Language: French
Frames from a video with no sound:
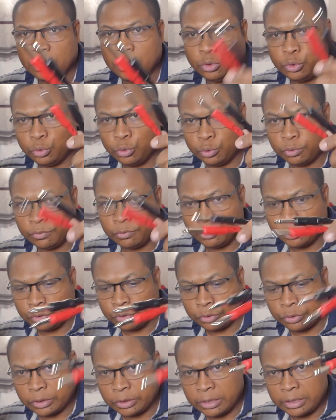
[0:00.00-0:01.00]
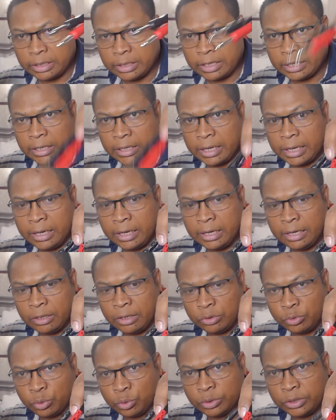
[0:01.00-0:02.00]
sur votre L
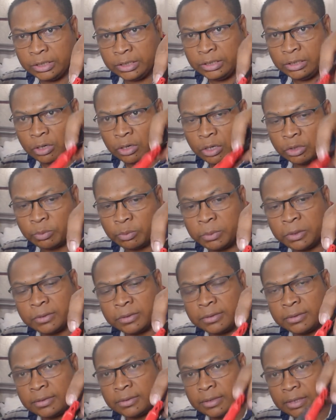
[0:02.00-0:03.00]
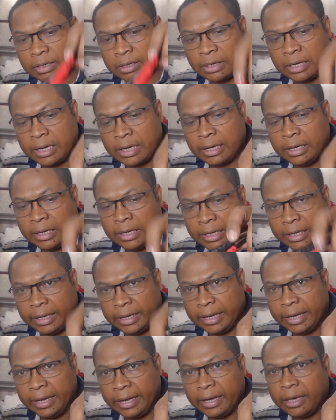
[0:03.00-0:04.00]
sortie hotpot L
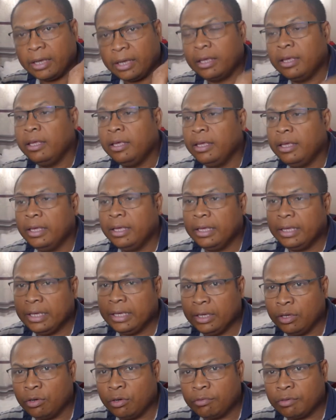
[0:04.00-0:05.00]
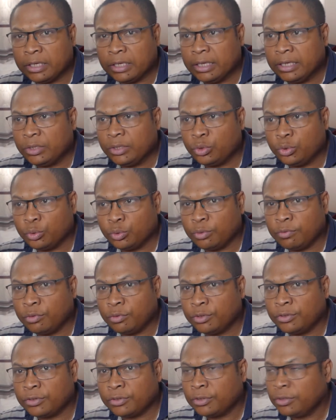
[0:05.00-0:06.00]
et R et envoyer sur
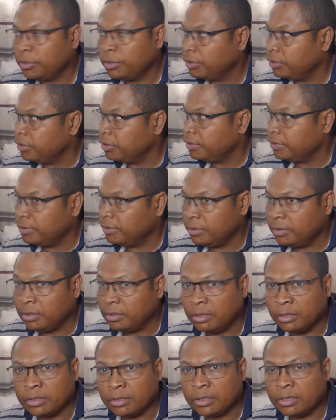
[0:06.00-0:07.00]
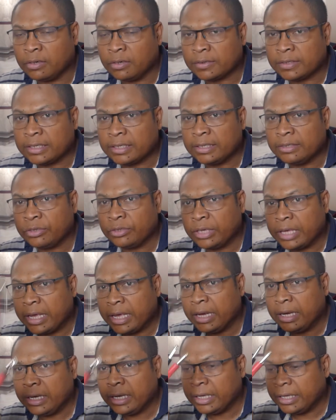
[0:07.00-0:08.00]
votre enceinte
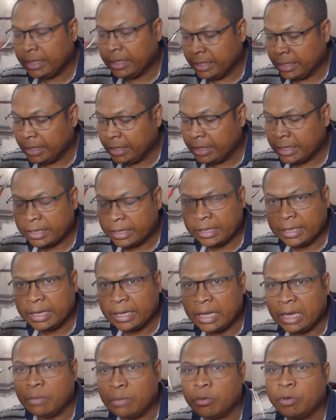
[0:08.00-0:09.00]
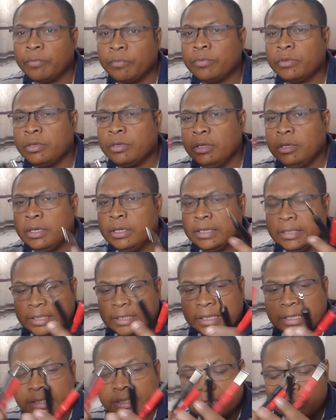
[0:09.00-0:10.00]
L et R également.
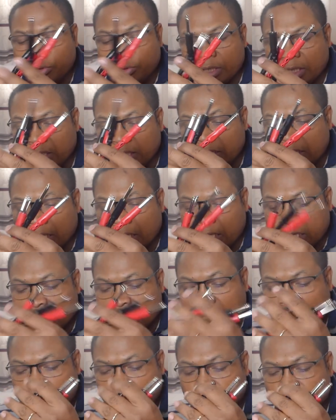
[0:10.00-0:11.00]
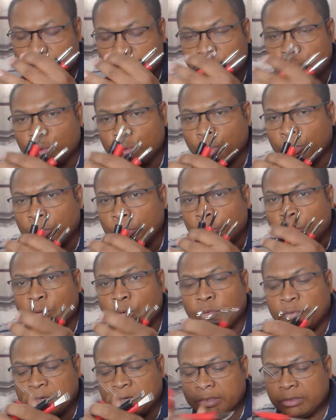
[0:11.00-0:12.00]
Ça existe aussi, qu'il y en a qui font énormément,
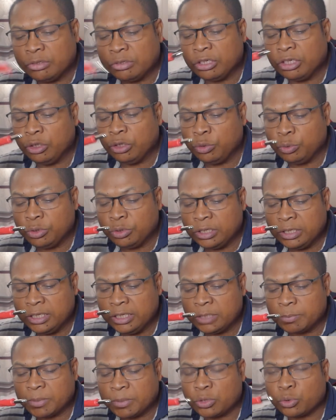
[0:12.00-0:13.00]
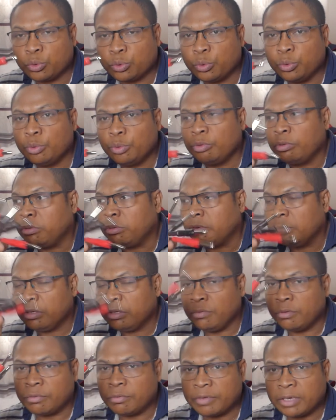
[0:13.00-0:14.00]
au fait, qu'ils l'utilisent parce que euh,
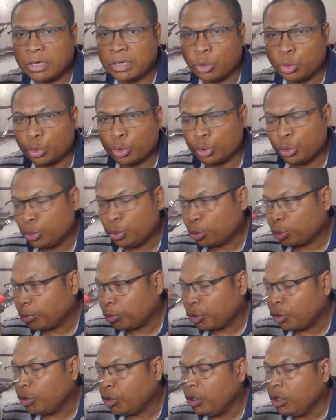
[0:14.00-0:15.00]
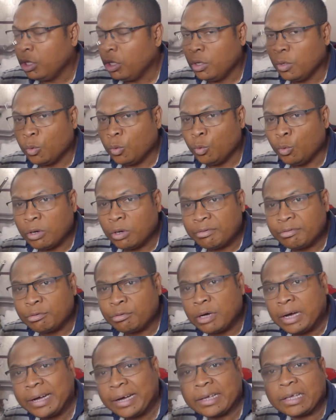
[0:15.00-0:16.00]
ils vont faire l'enregistrement ou
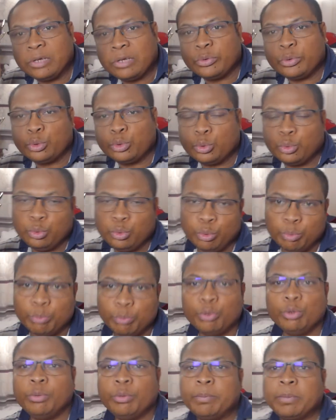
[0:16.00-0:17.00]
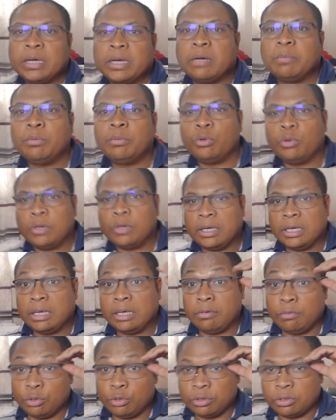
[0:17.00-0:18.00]
avoir quelque chose de beau par rapport
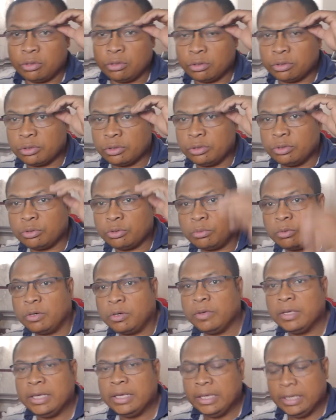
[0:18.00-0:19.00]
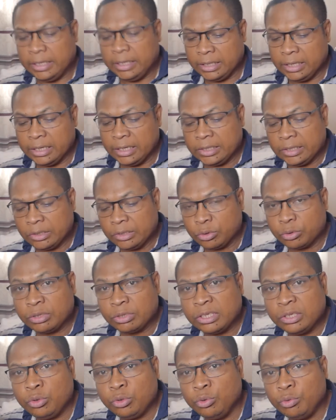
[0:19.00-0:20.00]
à votre enregistrement. Il existe
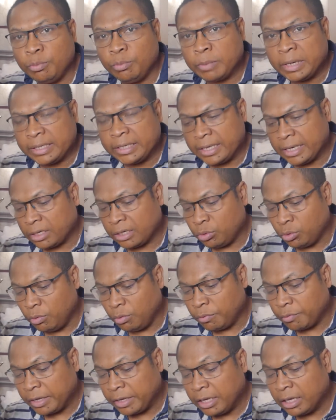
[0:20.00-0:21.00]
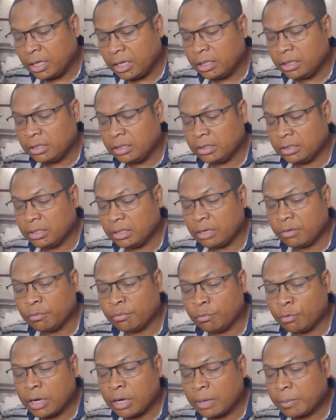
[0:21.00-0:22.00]
aussi une manière de le faire,
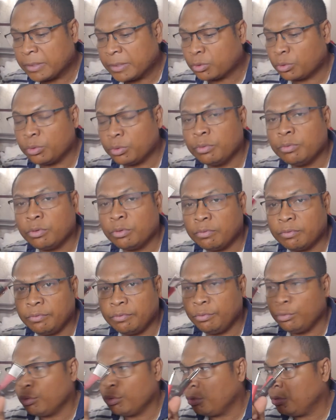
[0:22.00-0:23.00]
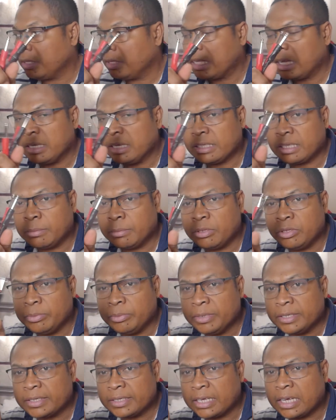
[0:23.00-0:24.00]
d'avoir, parce que vu que le, les tables de
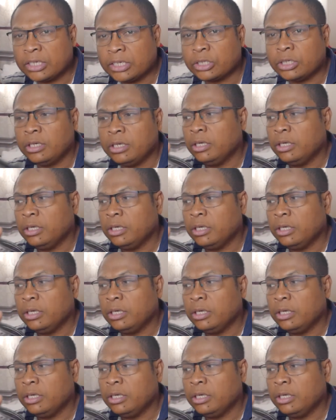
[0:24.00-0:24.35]
mixage,